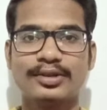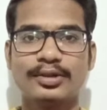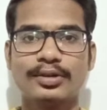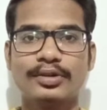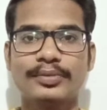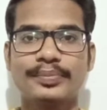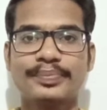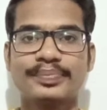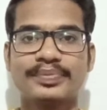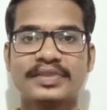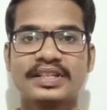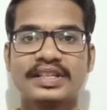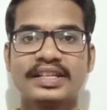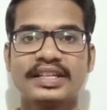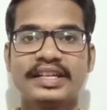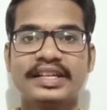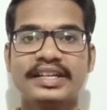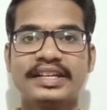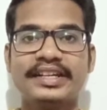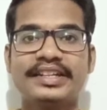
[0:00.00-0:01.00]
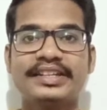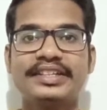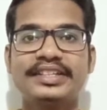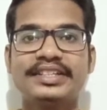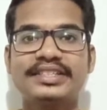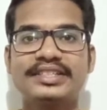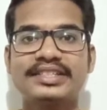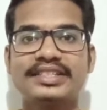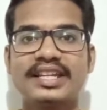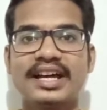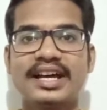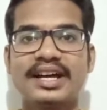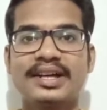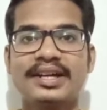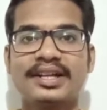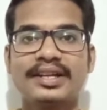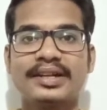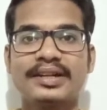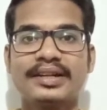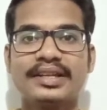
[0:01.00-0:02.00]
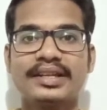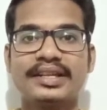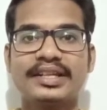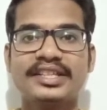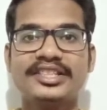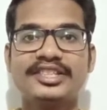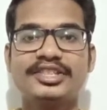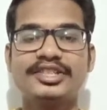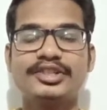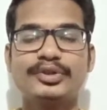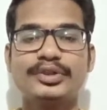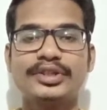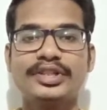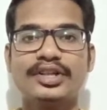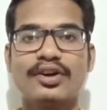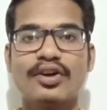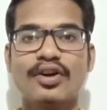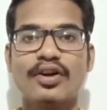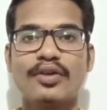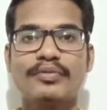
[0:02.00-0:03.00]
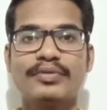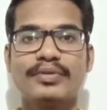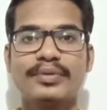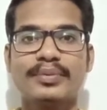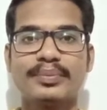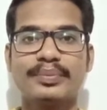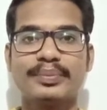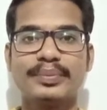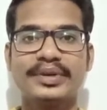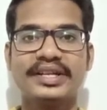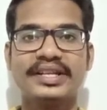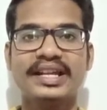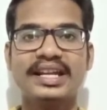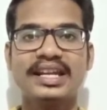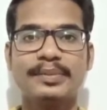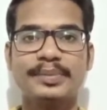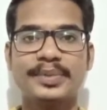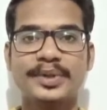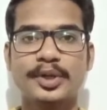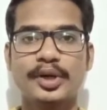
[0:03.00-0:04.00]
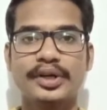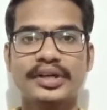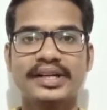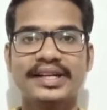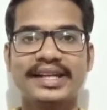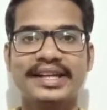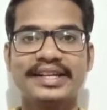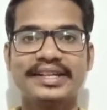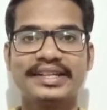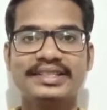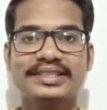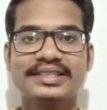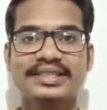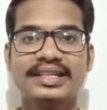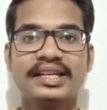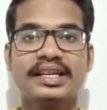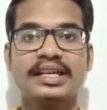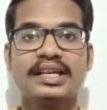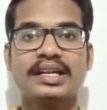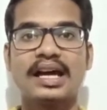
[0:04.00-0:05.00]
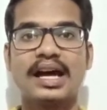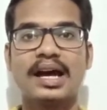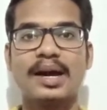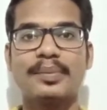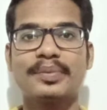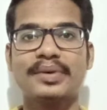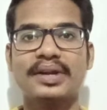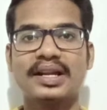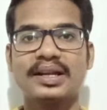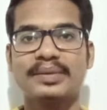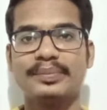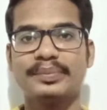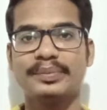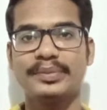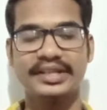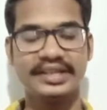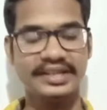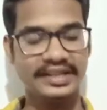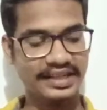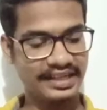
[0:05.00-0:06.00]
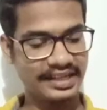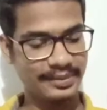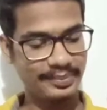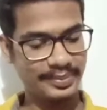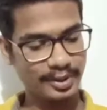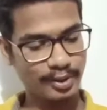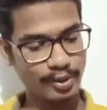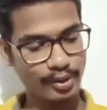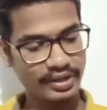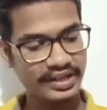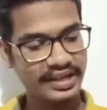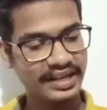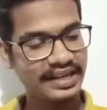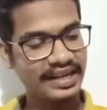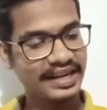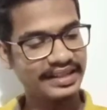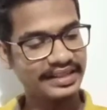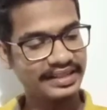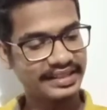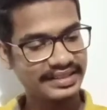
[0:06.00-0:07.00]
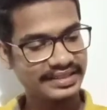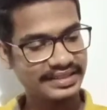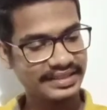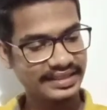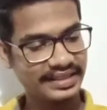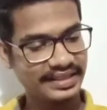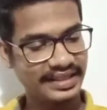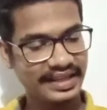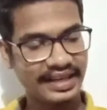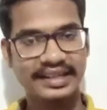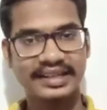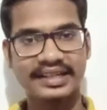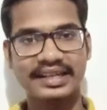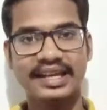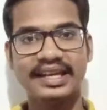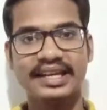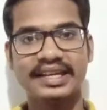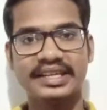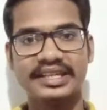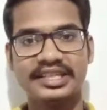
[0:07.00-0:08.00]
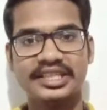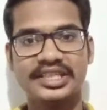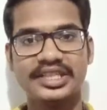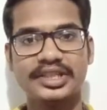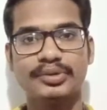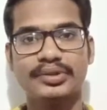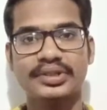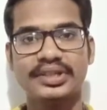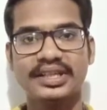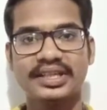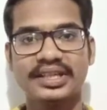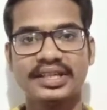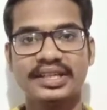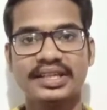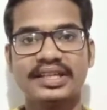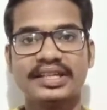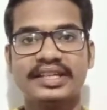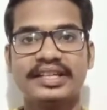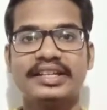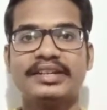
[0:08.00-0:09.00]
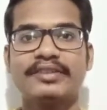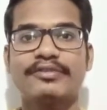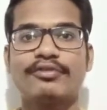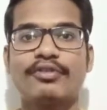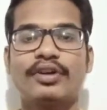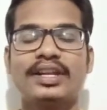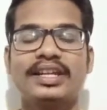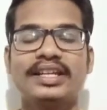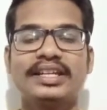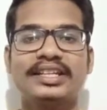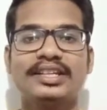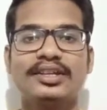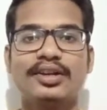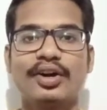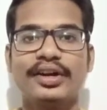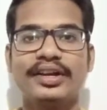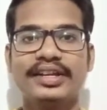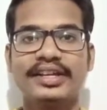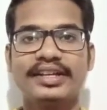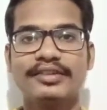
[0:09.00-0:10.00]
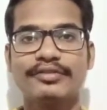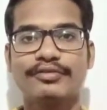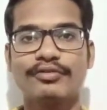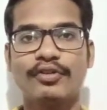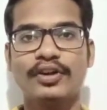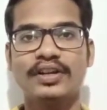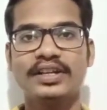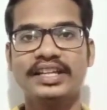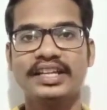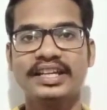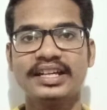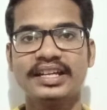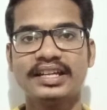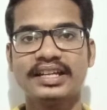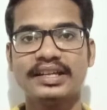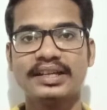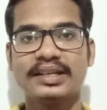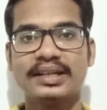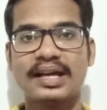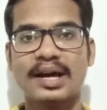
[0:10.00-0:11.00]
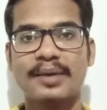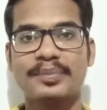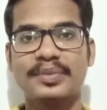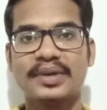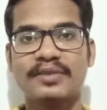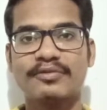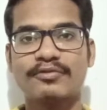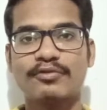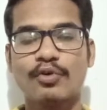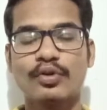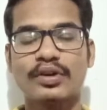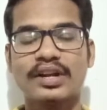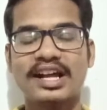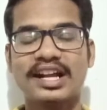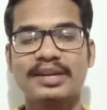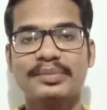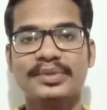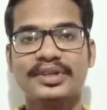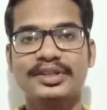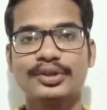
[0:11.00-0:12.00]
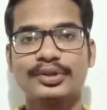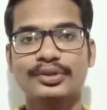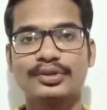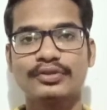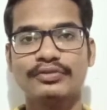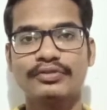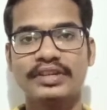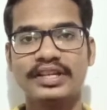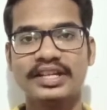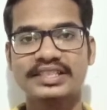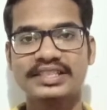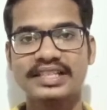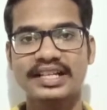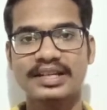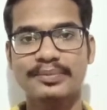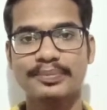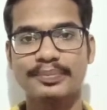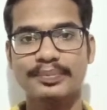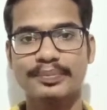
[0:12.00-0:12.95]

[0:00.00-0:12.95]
হলো ইট ইজ দ্য ইঞ্জুরি অফ মিডিয়াল এপিকন্ডাইলাইটিস আপনার মিডিয়াল এপিকন্ডাইলাইটিসে একটা ইঞ্জুরি এর ফলে কি হয় এর ফলে আপনার ফোর আর্মে যত ফ্লেক্সার